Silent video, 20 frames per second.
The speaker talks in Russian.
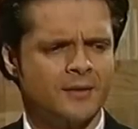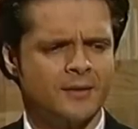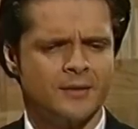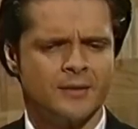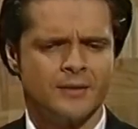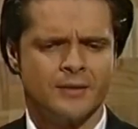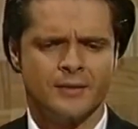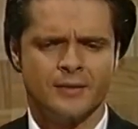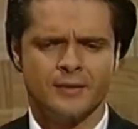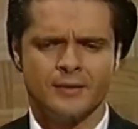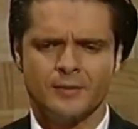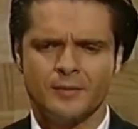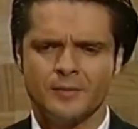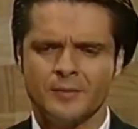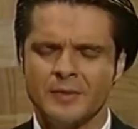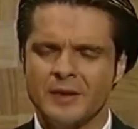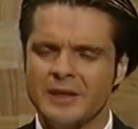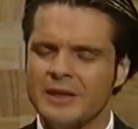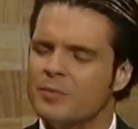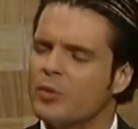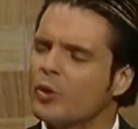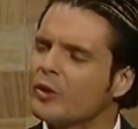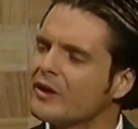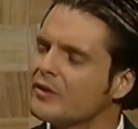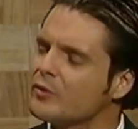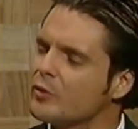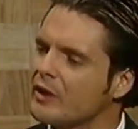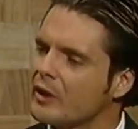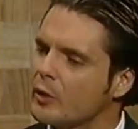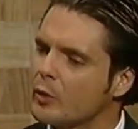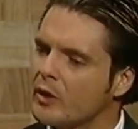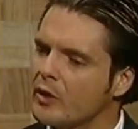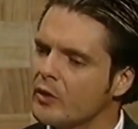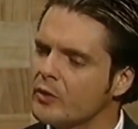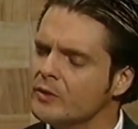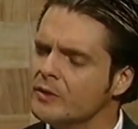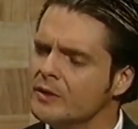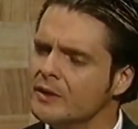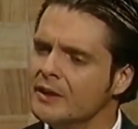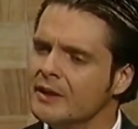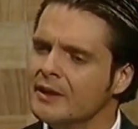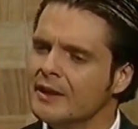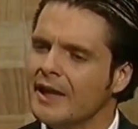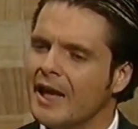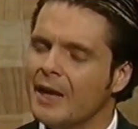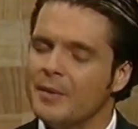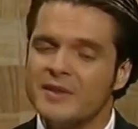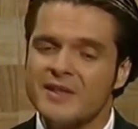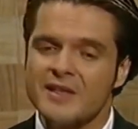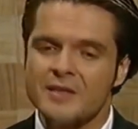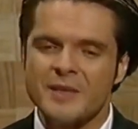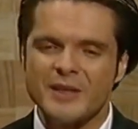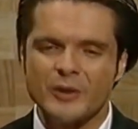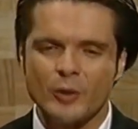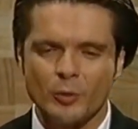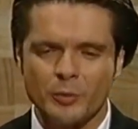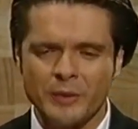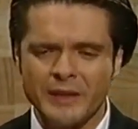о ней бередят мне душу и наполняют ее радостью.